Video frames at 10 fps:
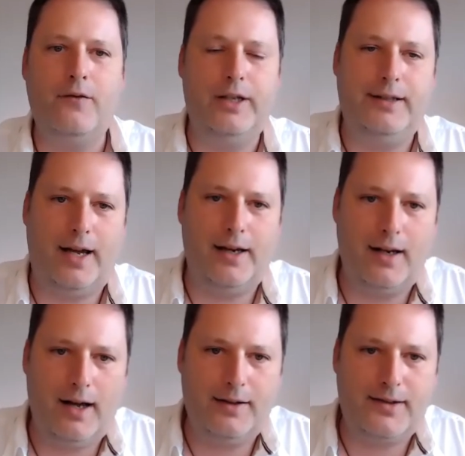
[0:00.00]
wie
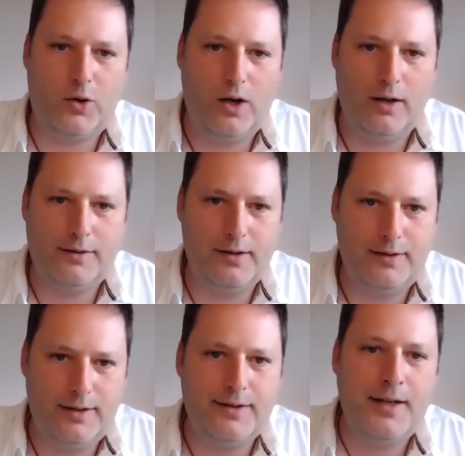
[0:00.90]
Taylor
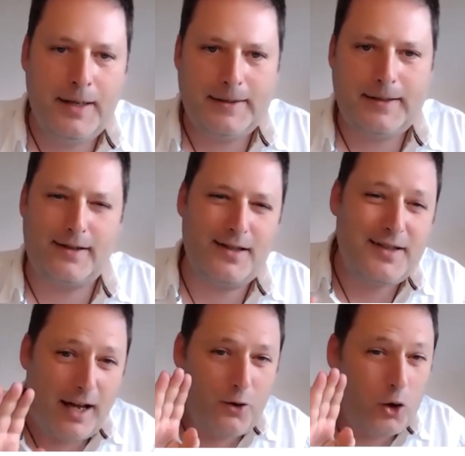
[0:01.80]
einzuordnen ist, dass es
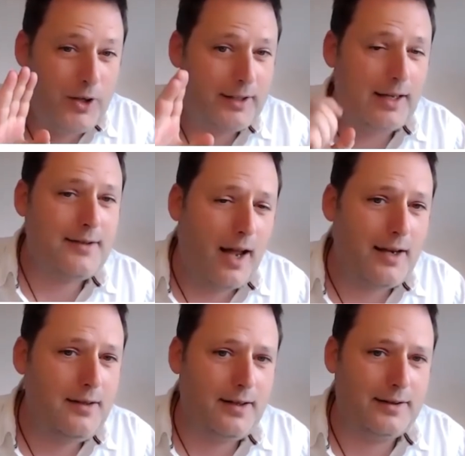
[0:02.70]
da noch einen ganz
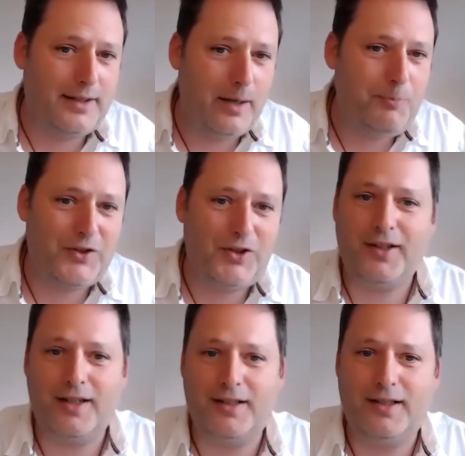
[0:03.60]
anderen gibt,
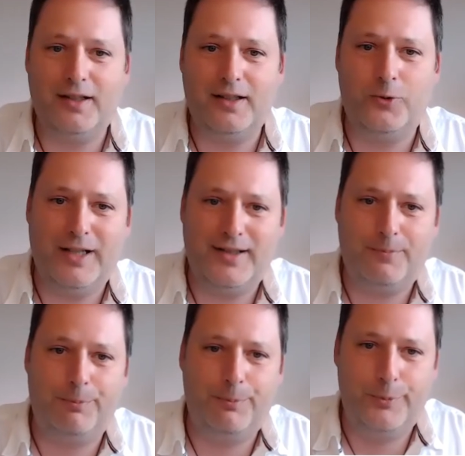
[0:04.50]
äh, den
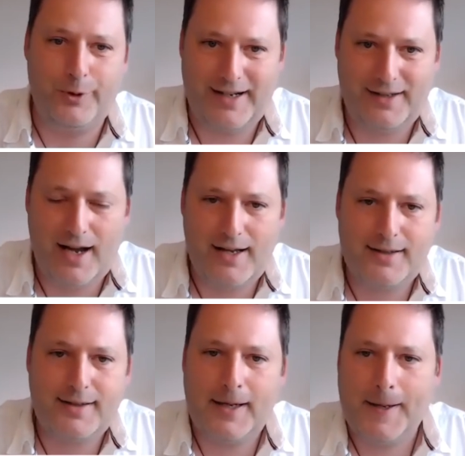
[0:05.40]
Louis
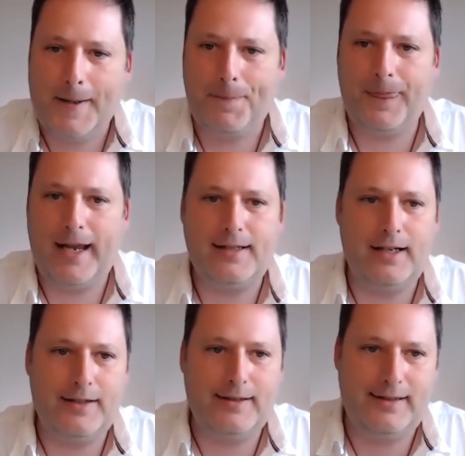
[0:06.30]
Brandeis, der
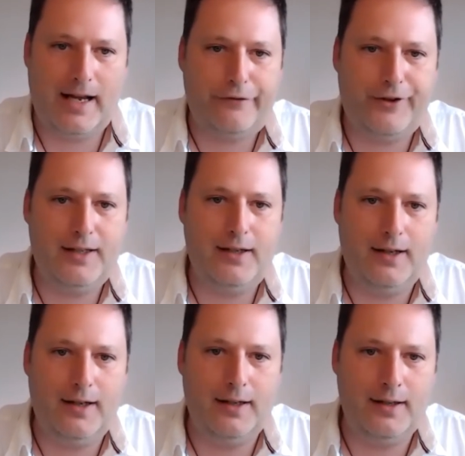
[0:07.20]
da sehr viel
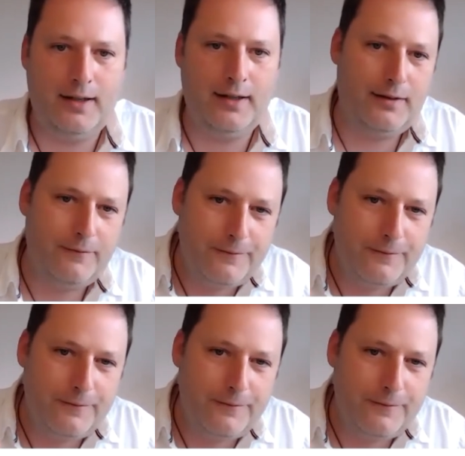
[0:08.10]
äh,